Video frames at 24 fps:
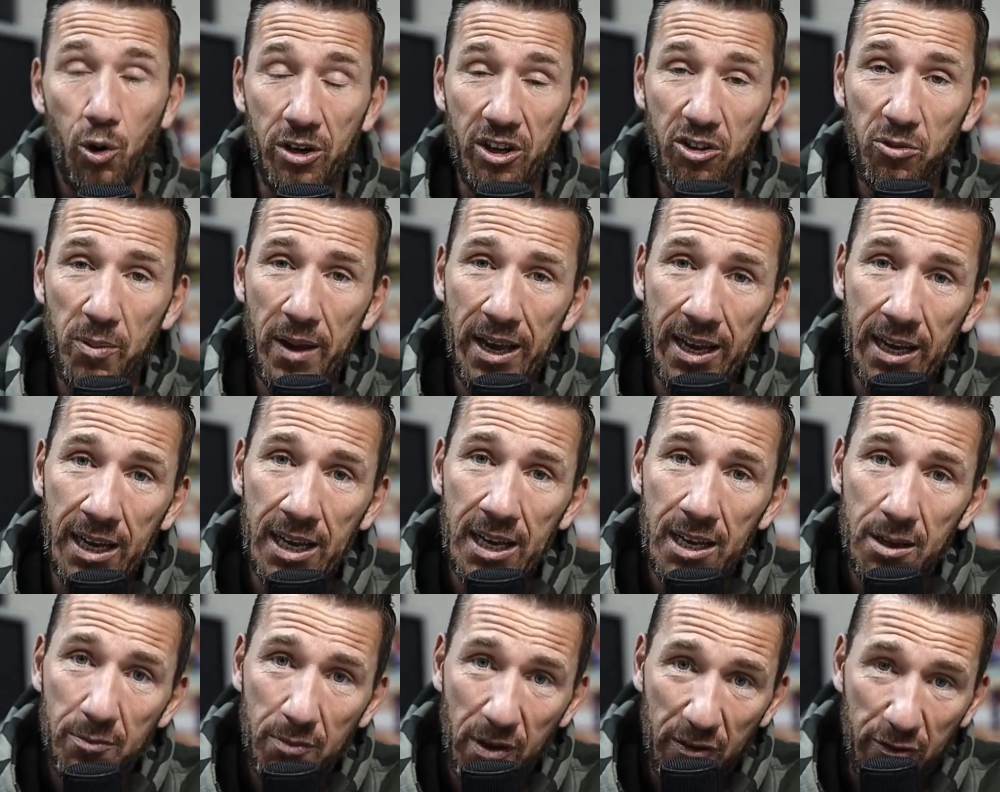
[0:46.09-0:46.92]
Und deswegen,
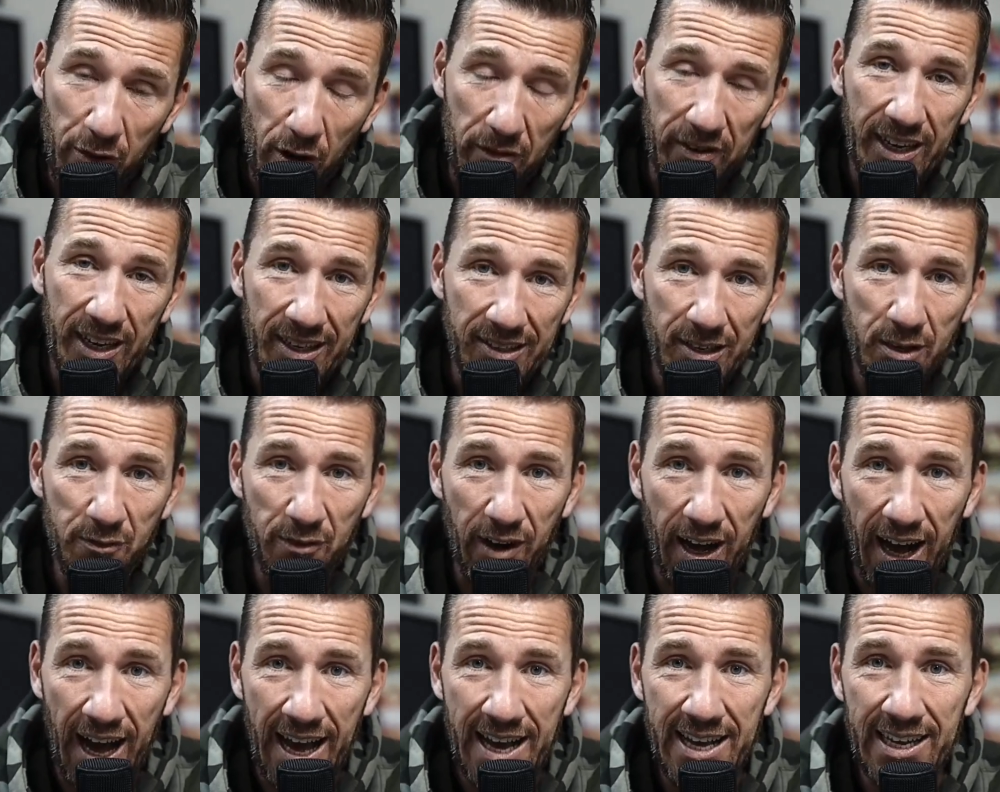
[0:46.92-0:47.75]
bevor wir da
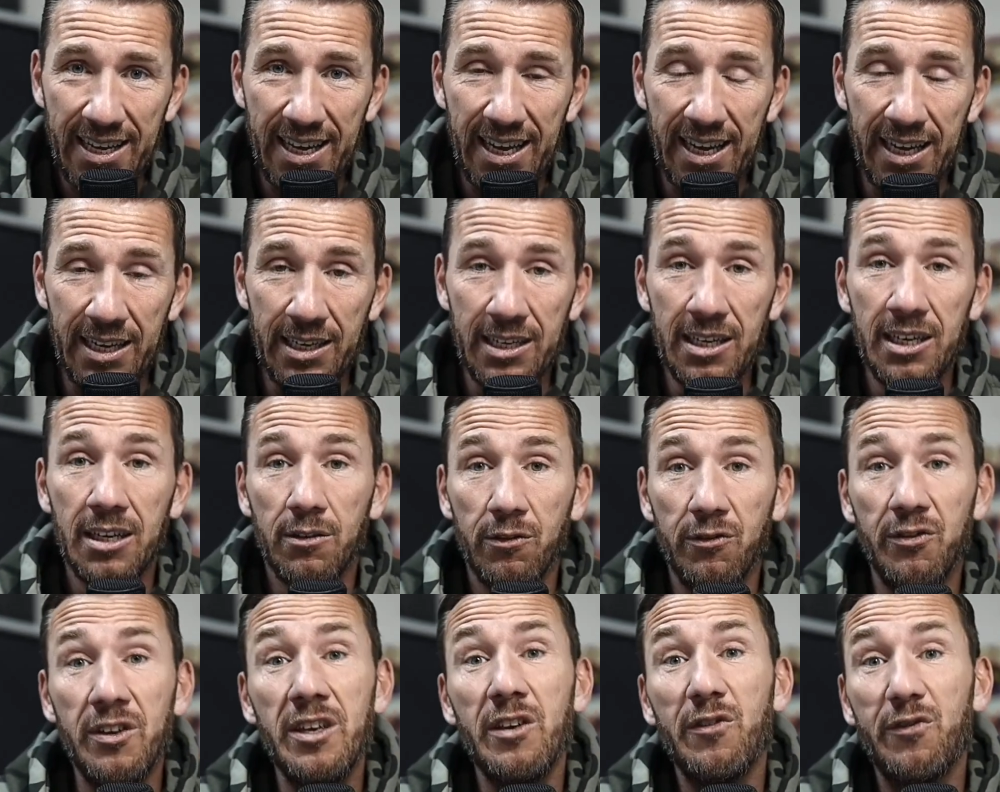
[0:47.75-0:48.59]
tiefer reingehen,
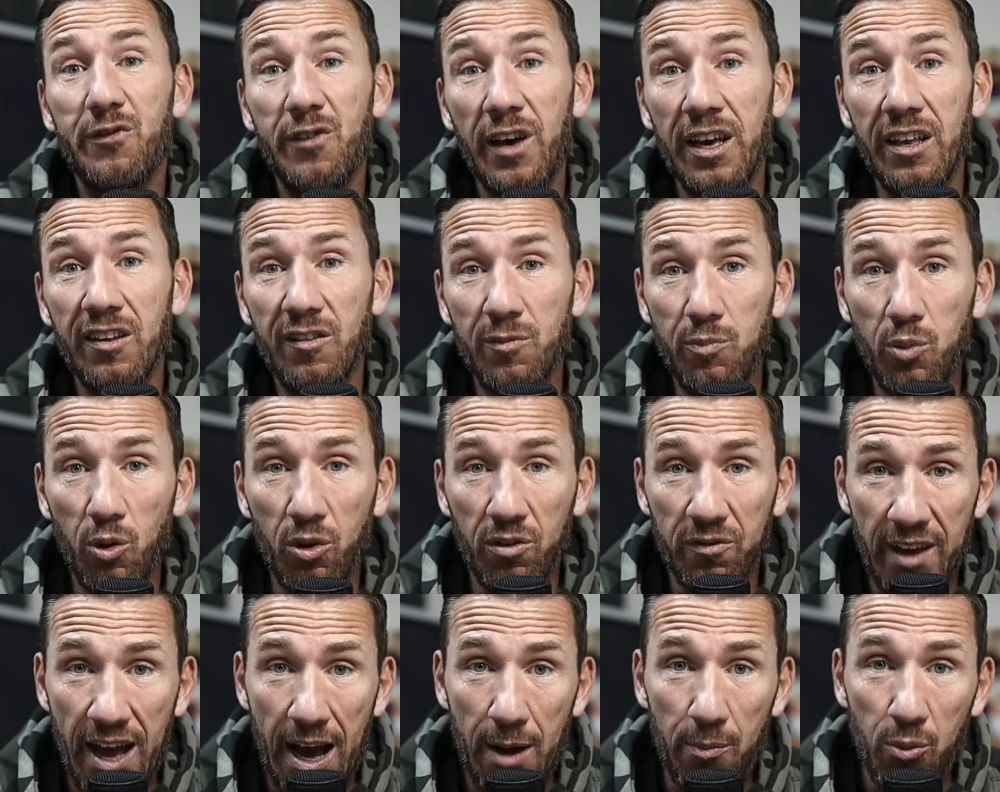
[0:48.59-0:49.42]
wie
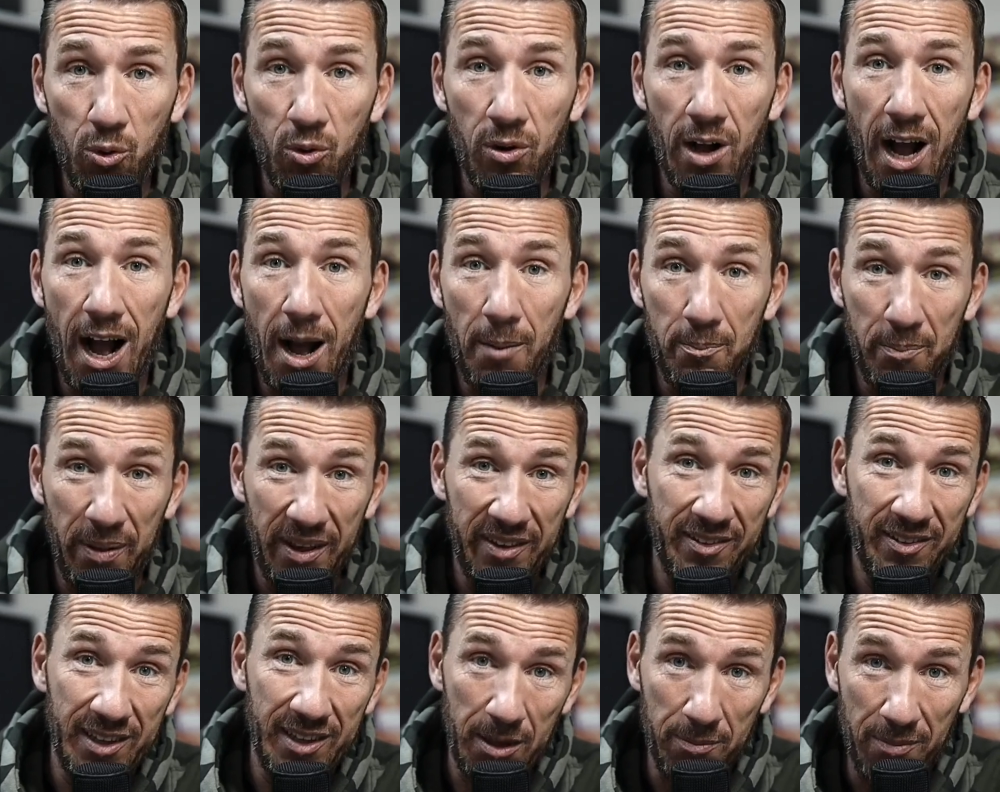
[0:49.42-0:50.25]
Facebook-Werbung am
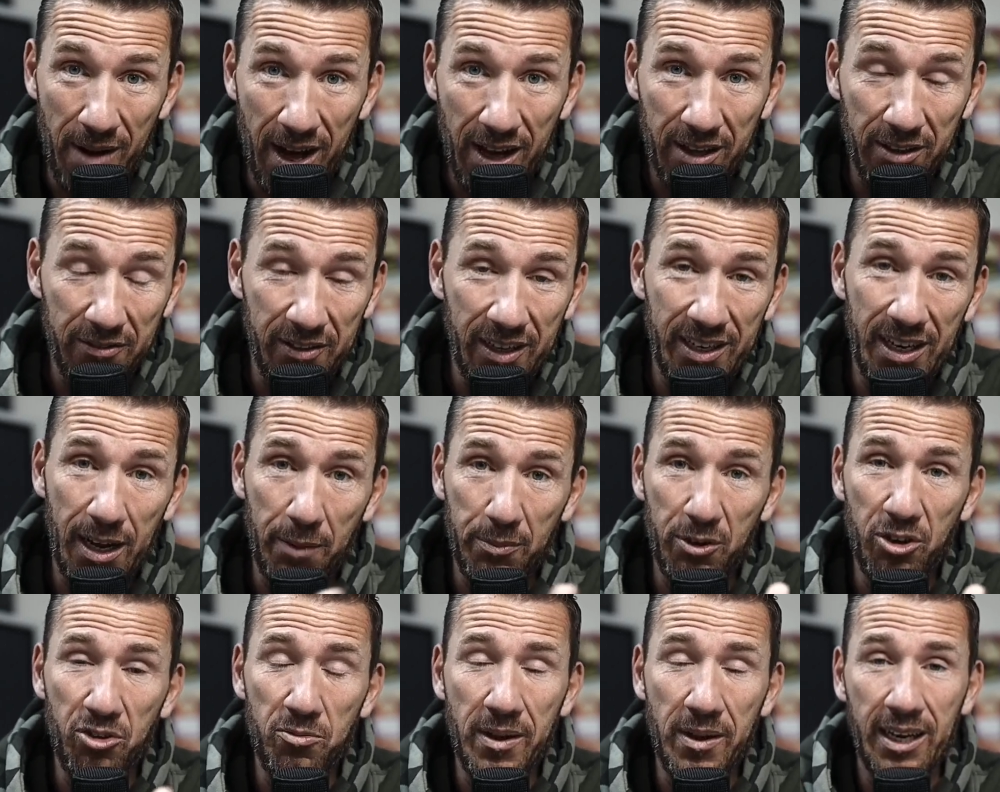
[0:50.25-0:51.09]
besten gemacht wird,
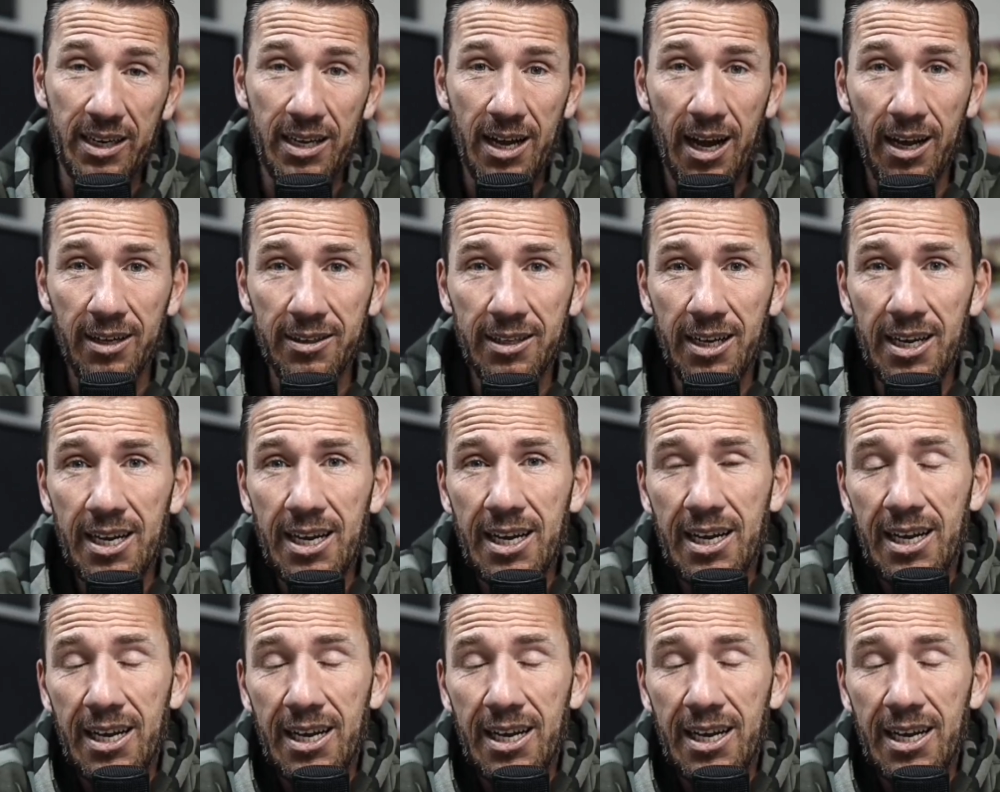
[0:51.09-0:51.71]
habe ich mir gedacht,